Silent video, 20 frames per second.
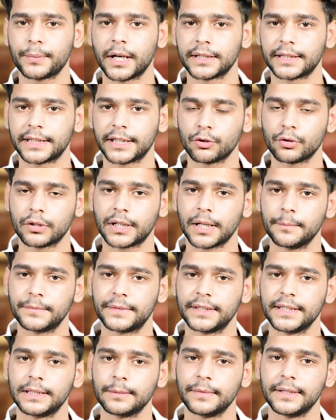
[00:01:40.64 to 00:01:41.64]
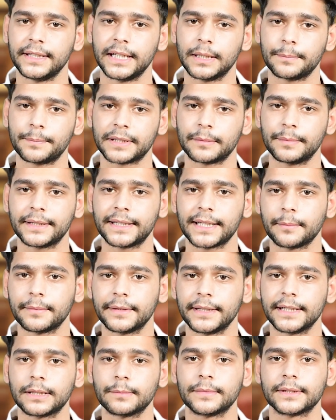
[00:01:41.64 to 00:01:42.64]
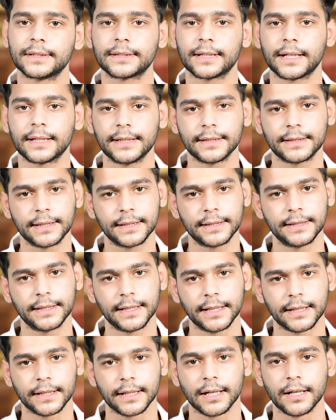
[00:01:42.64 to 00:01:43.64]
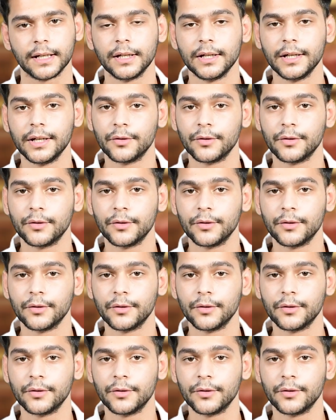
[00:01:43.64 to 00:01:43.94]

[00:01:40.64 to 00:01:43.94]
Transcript: पार्टी को कम सीट मिलने पर भी कैबिनेट मंत्रालय दे दिया गया